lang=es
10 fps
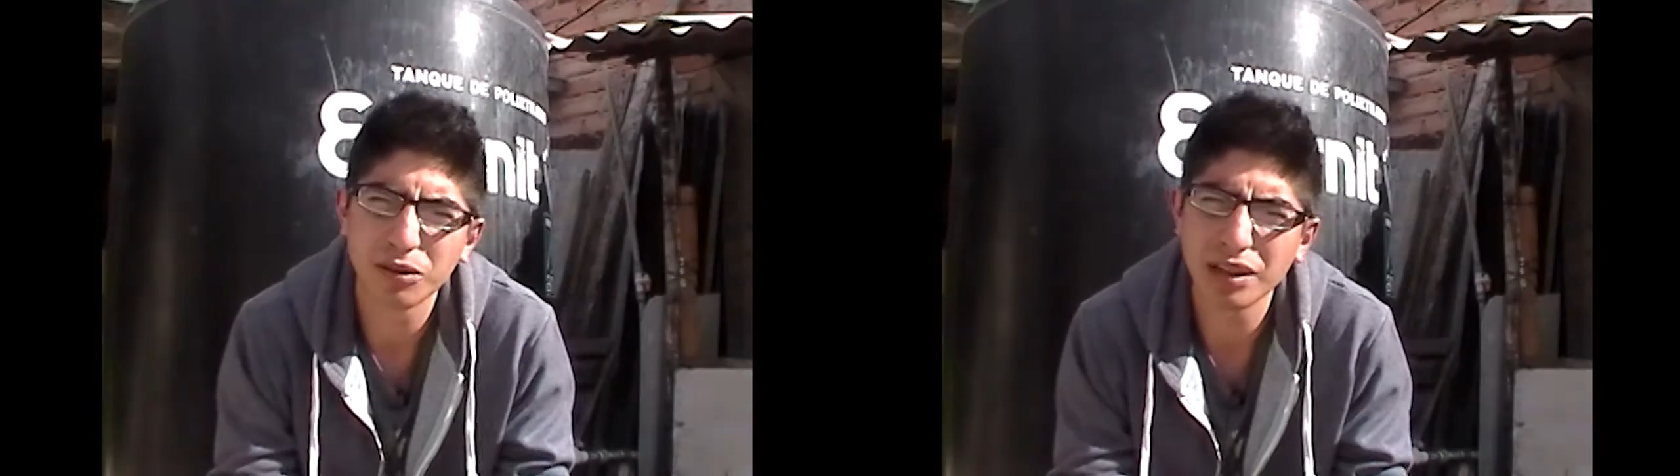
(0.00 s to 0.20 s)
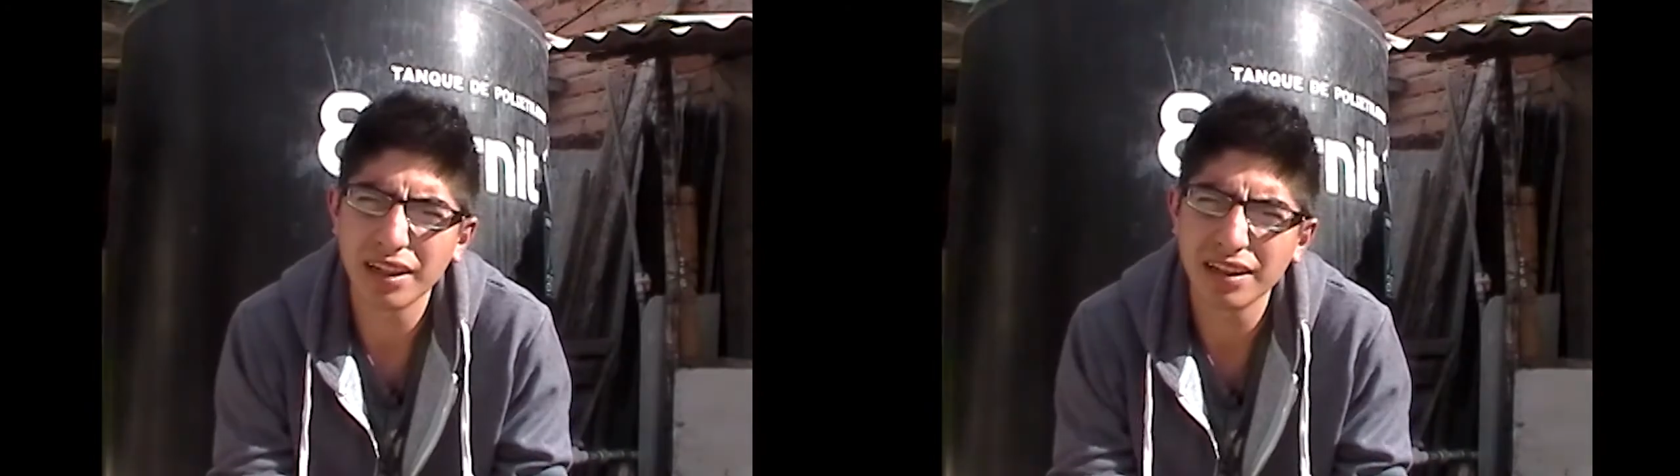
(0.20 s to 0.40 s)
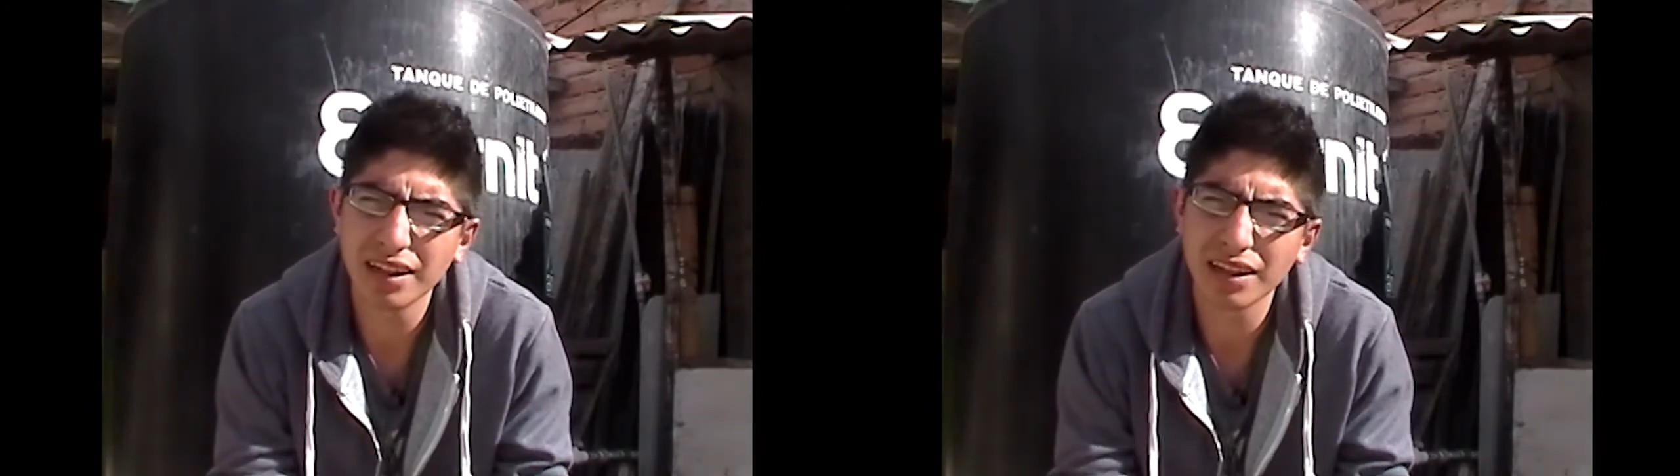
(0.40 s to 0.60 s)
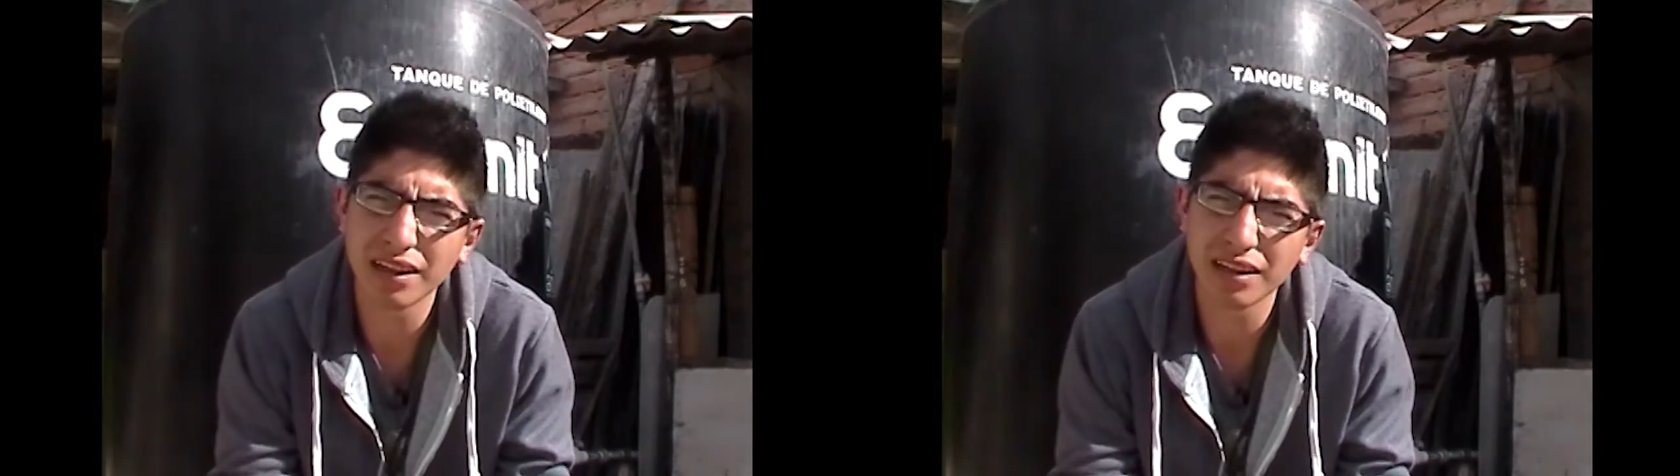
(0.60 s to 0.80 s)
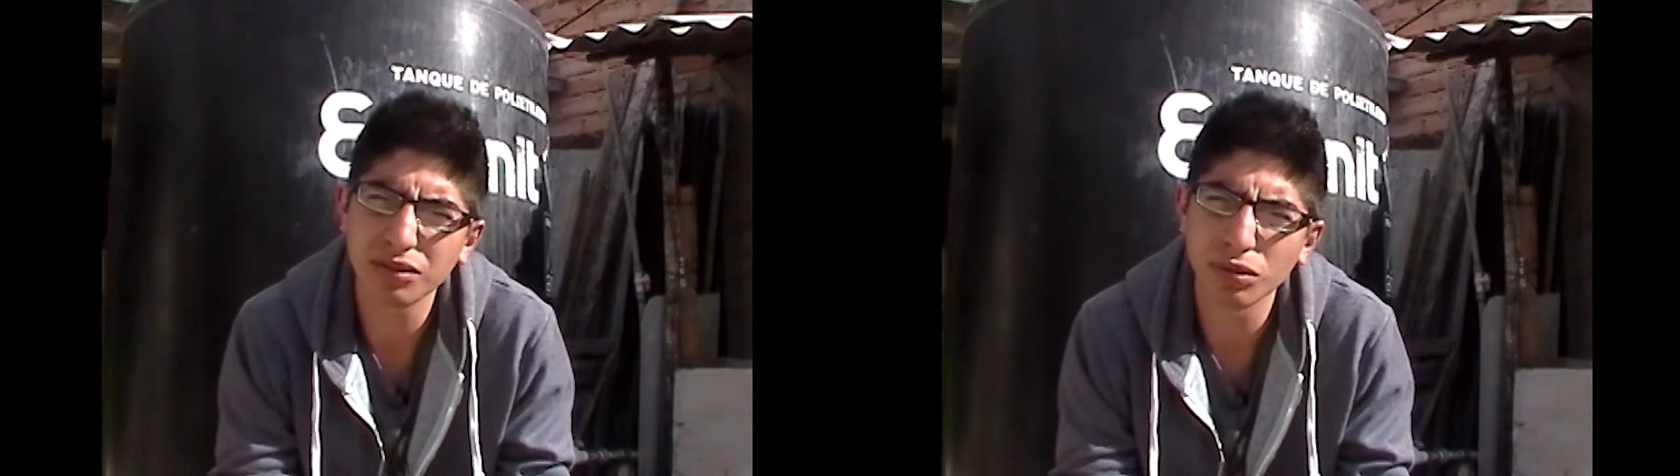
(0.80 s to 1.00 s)
una niña
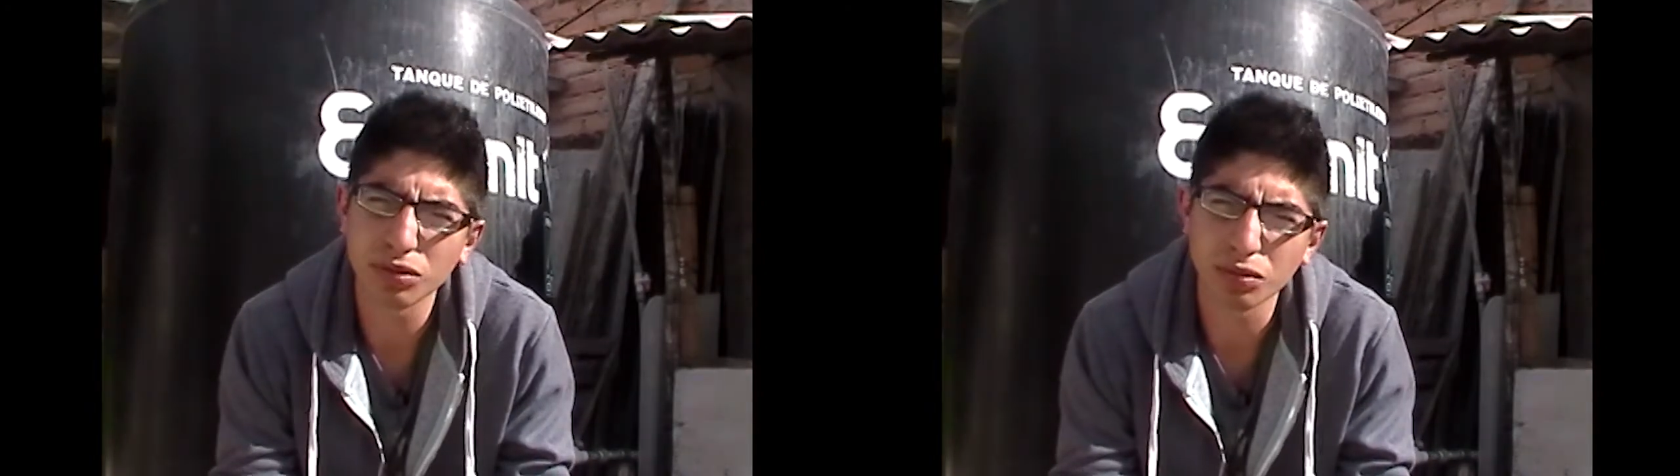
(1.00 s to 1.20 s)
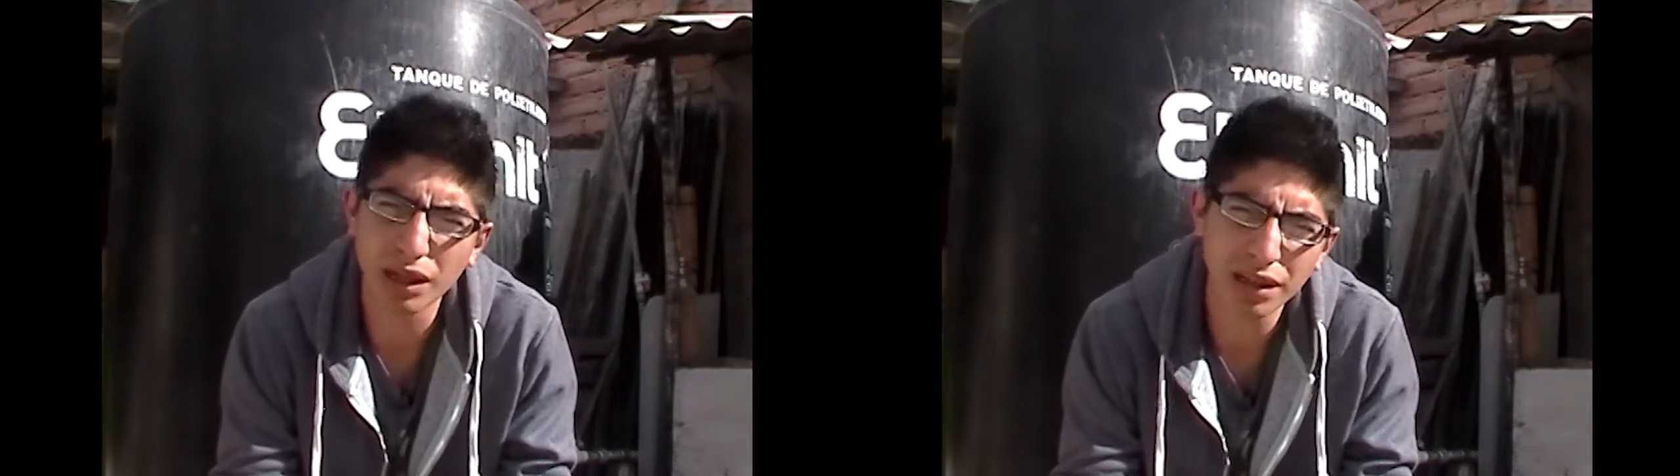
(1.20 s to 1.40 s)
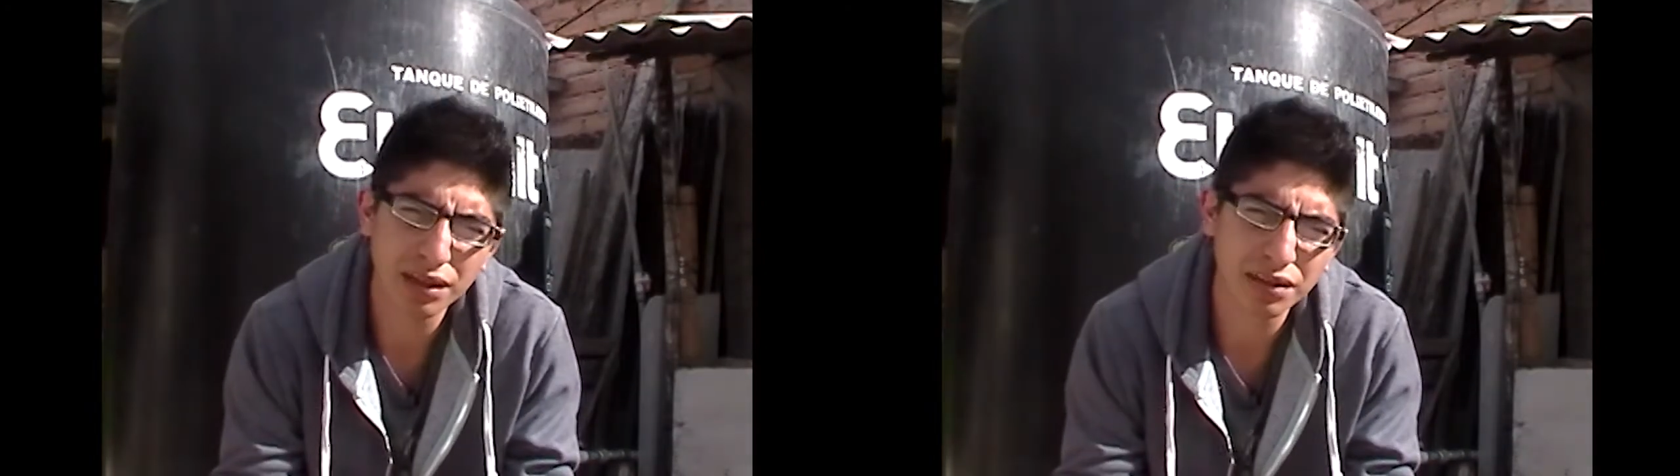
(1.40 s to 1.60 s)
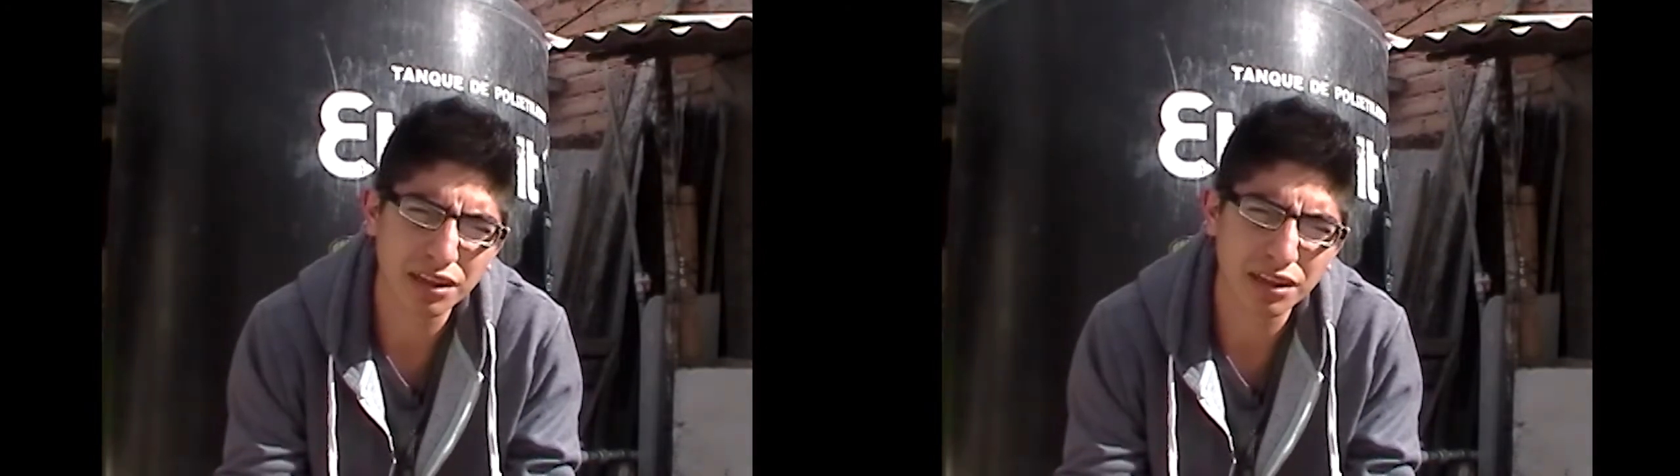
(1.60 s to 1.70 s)
que es torturada